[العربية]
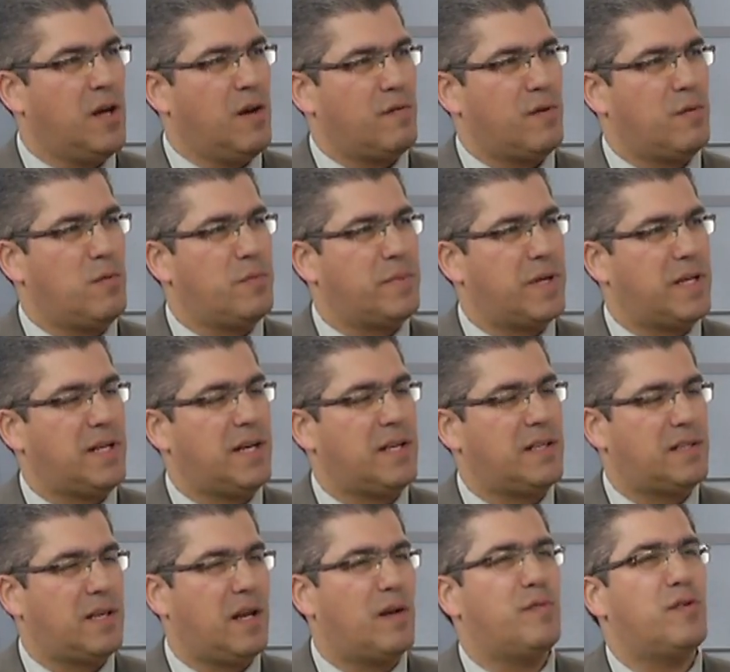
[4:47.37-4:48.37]
فممكن
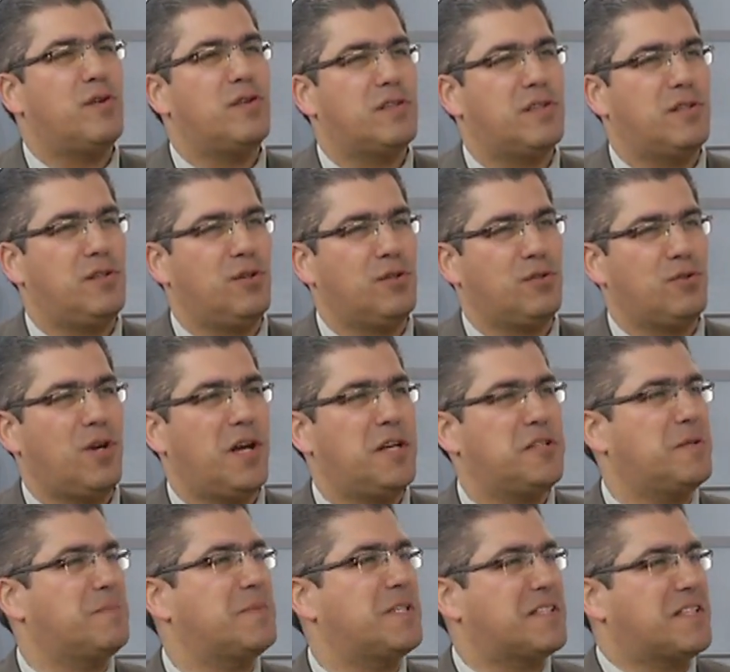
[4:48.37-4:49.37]
حتى الفونت نحطه
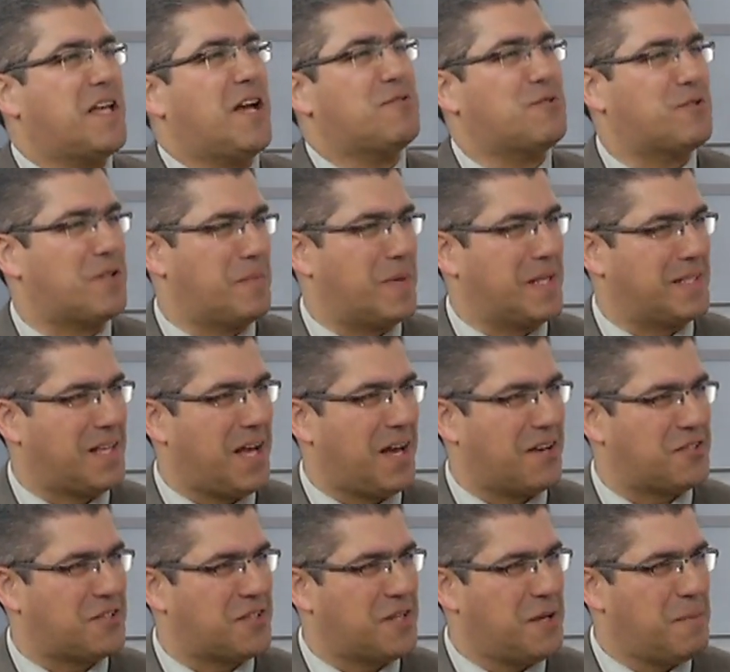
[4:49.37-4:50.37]
حجم 16 و18